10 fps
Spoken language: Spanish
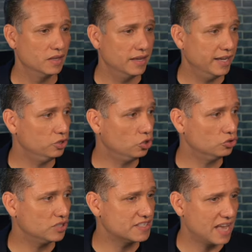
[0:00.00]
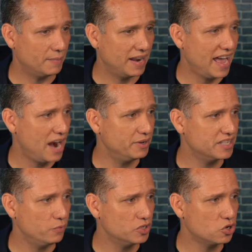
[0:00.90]
entonces Kamala Harris
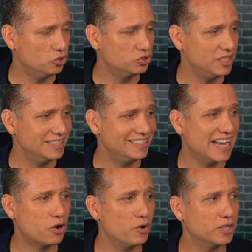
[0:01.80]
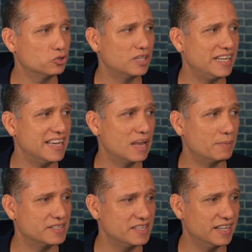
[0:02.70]
en Wisconsin ya con eso sería la
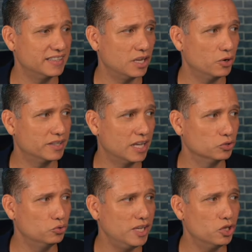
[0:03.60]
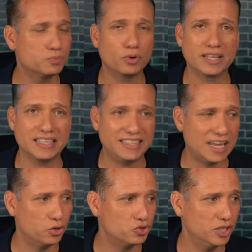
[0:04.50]
presidenta de los Estados Unidos porque tendría
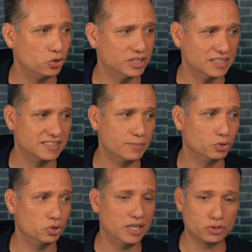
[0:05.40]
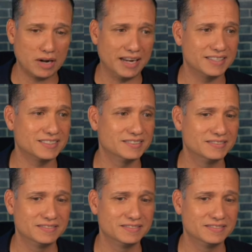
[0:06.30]
276 votos electorales.